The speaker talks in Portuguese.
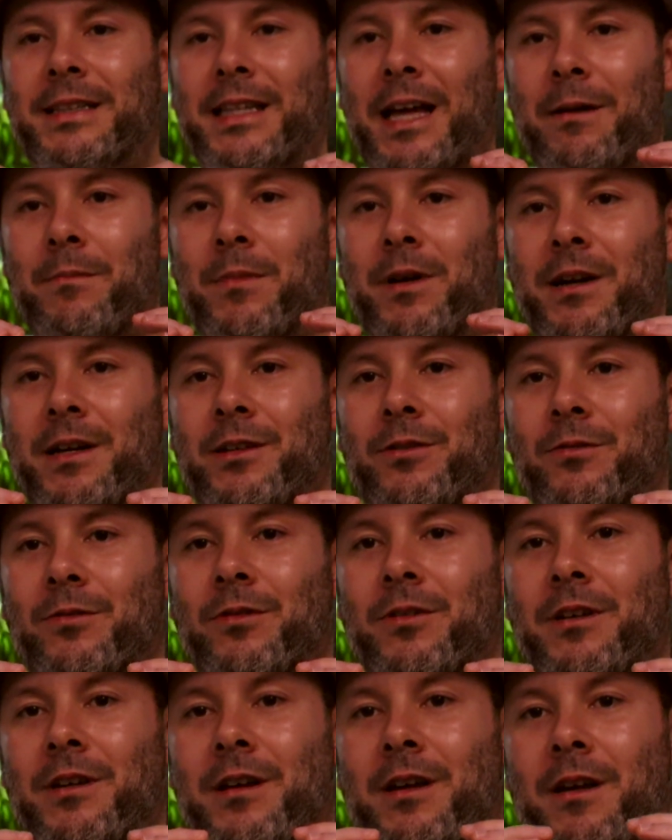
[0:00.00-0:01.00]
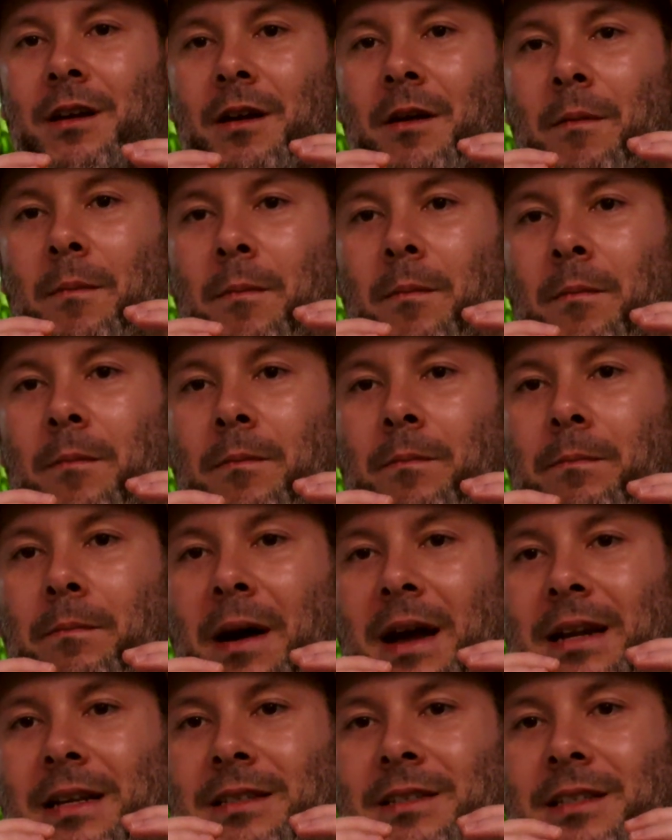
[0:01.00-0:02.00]
tamanho
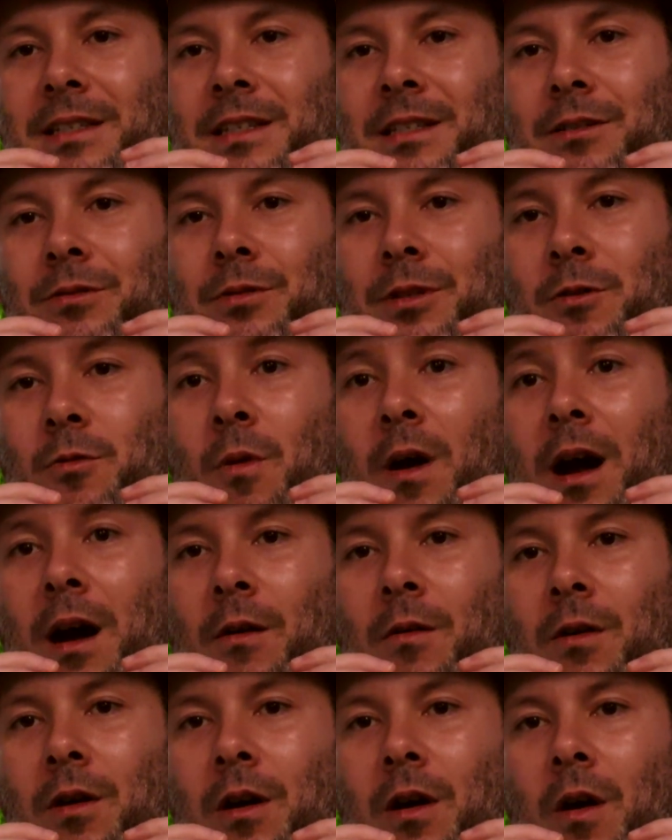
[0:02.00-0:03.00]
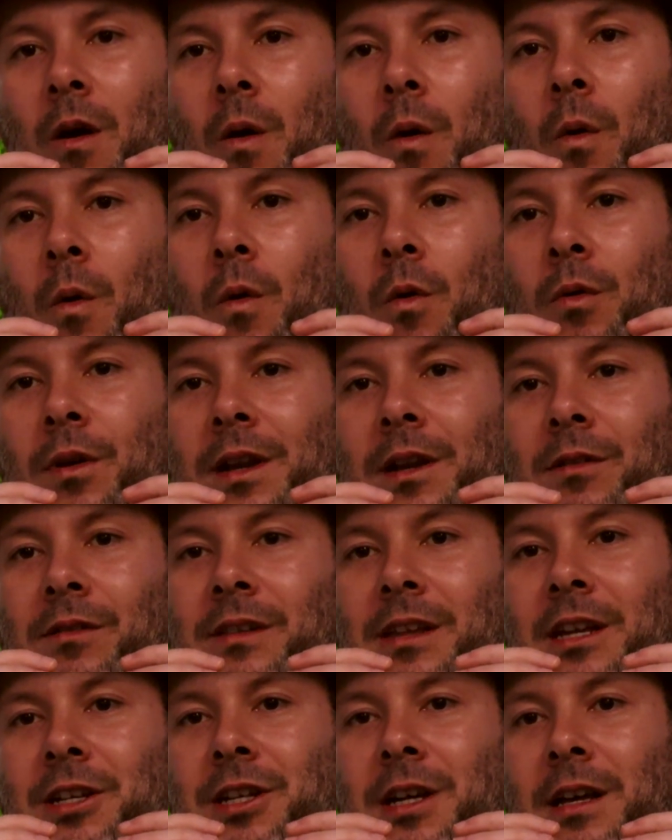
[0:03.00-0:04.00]
parecido, igual, ou que não
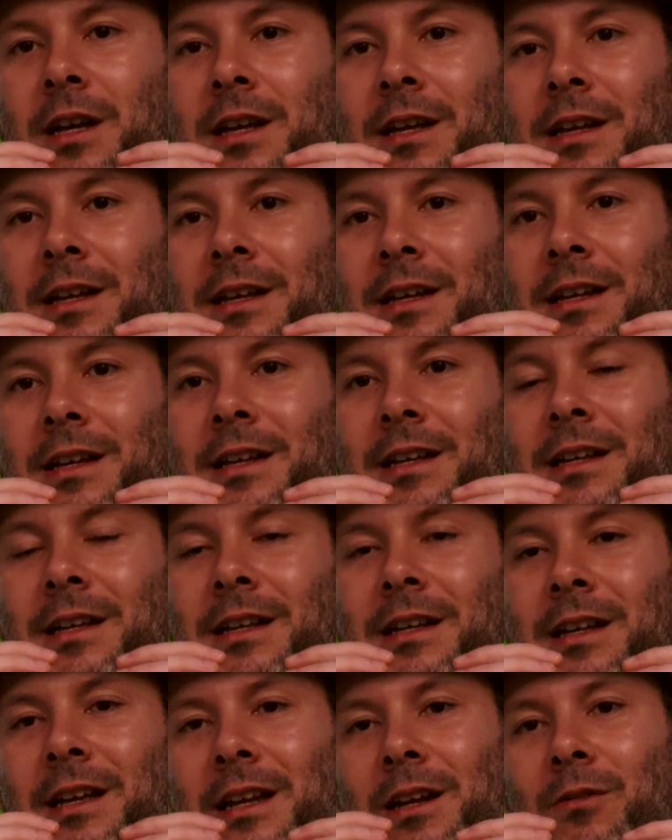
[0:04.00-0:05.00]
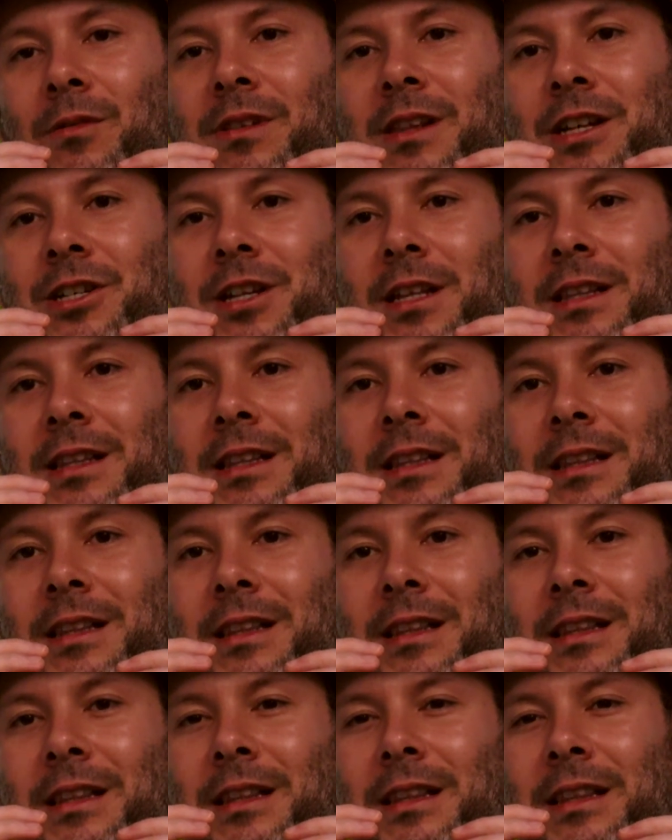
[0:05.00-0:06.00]
seja que não seja
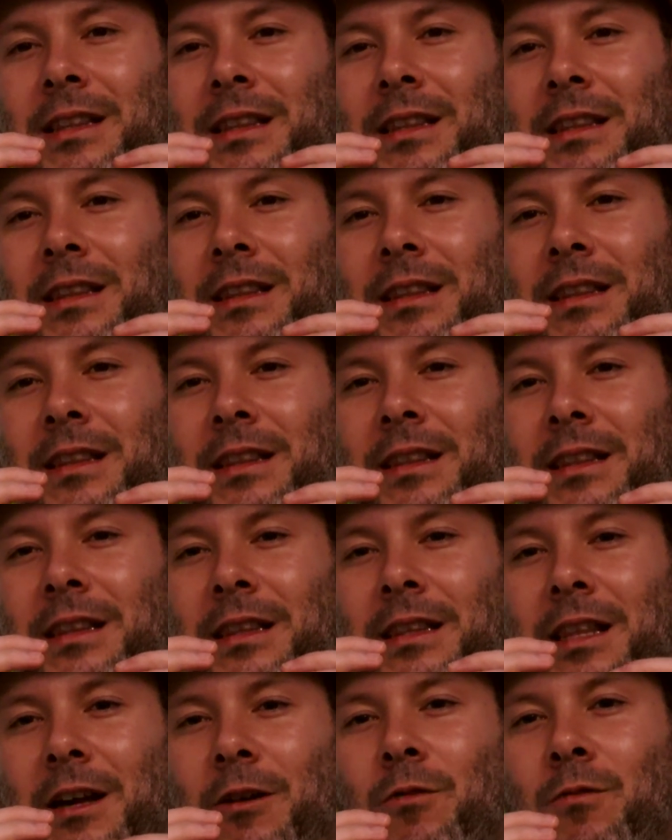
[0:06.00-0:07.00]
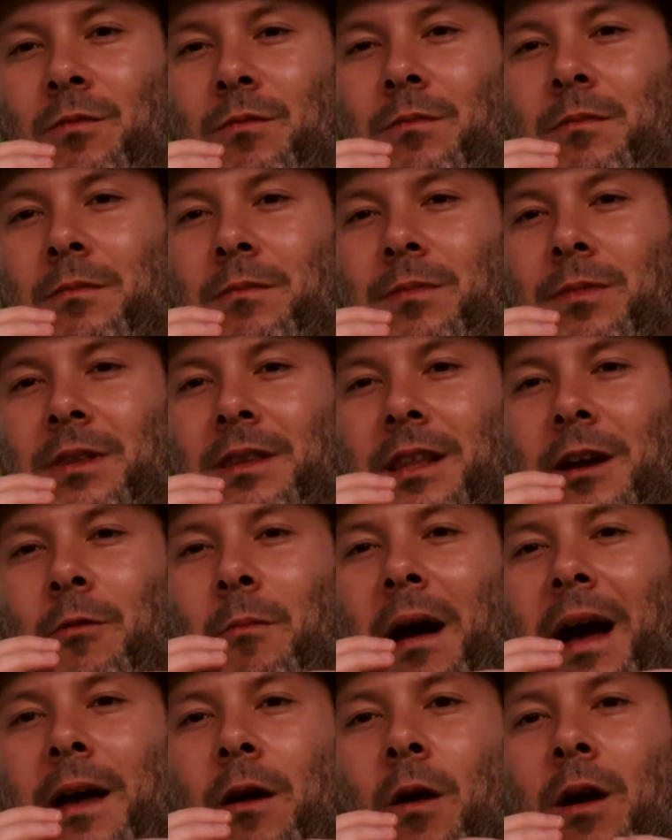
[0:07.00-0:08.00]
tão, tão
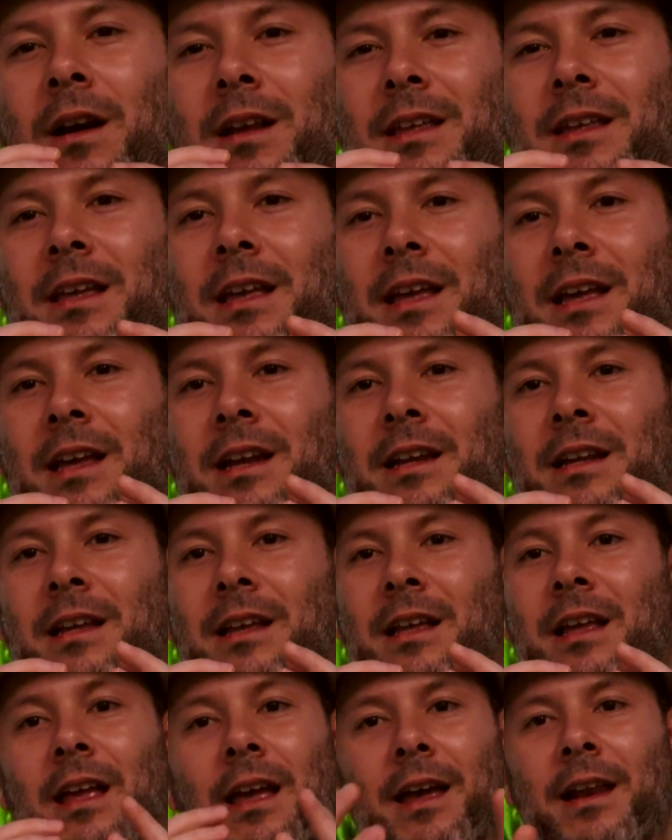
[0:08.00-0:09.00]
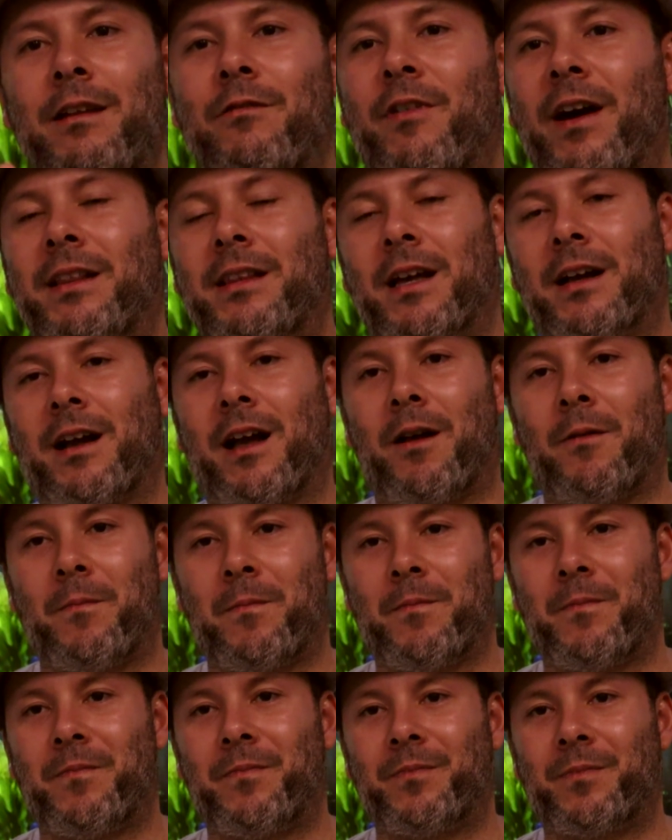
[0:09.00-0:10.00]
maior que ele, ele vai atacar.
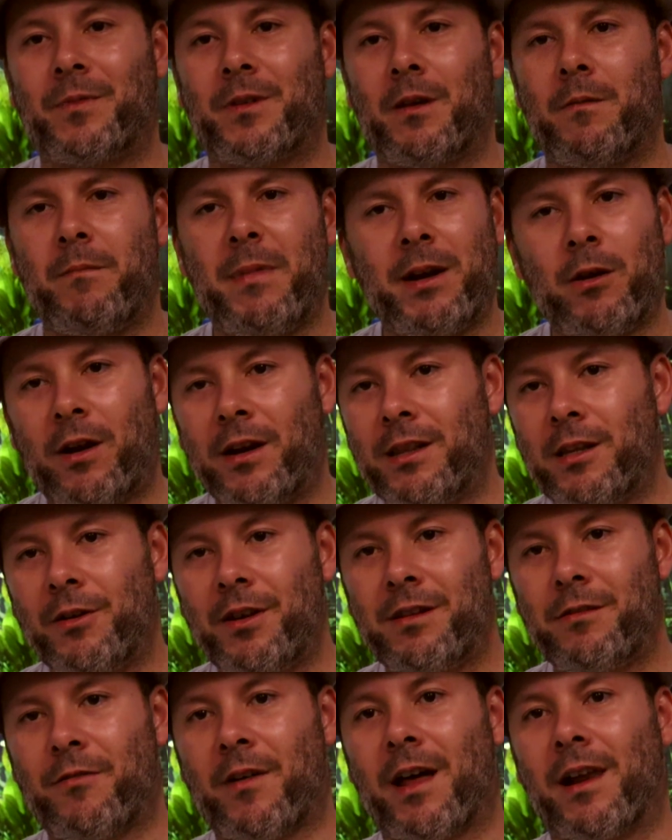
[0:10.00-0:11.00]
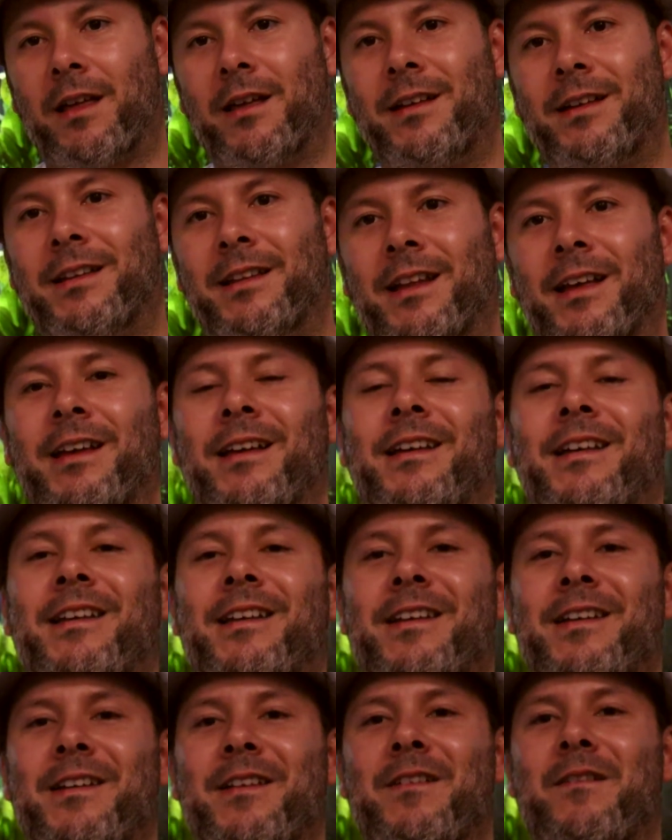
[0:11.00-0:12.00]
Menor então não se fala, né?
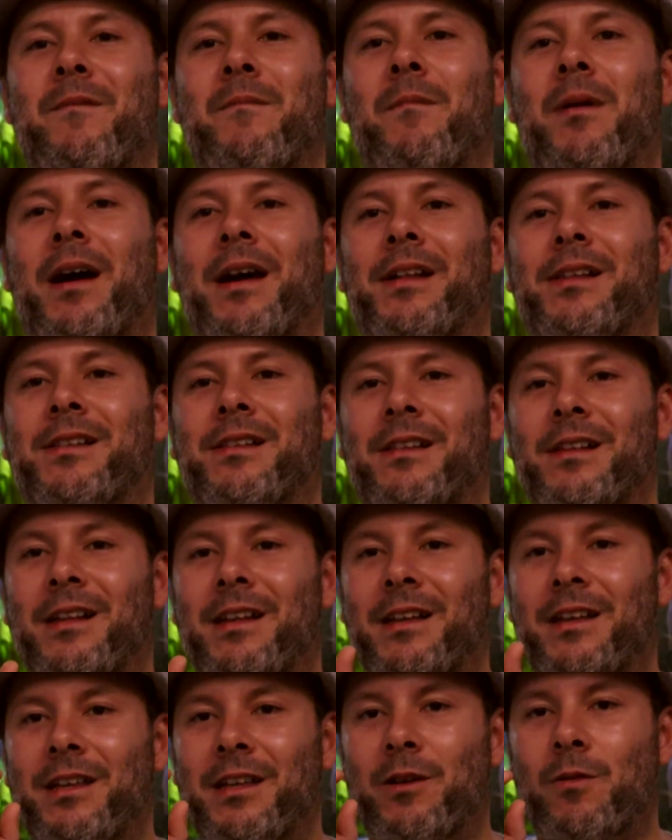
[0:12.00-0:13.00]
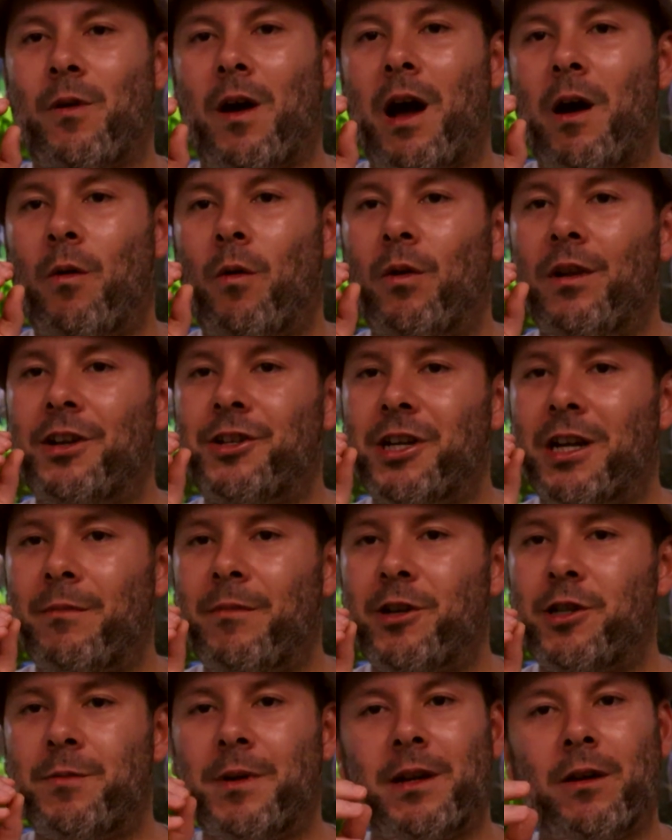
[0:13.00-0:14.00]
Mas igual ou
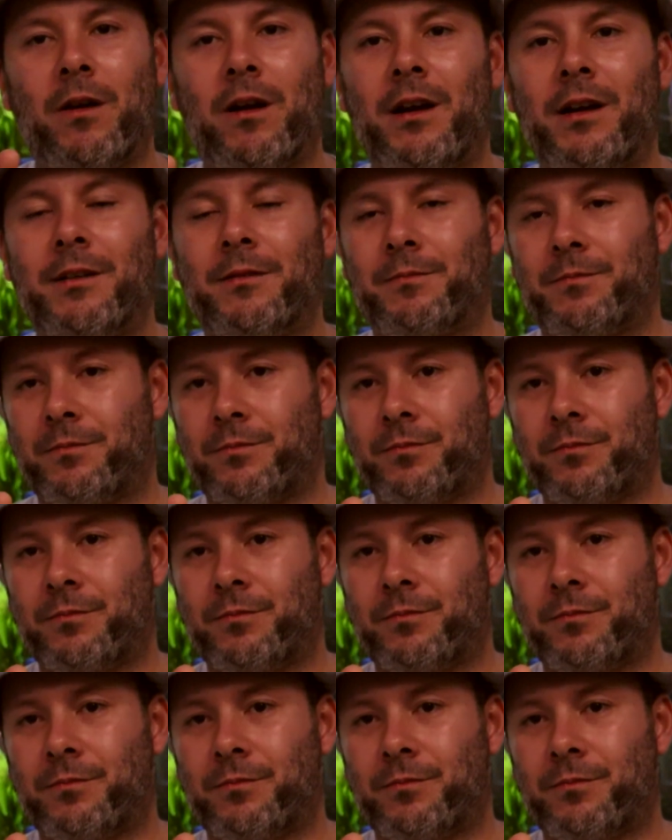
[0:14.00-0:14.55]
ligeiramente menor,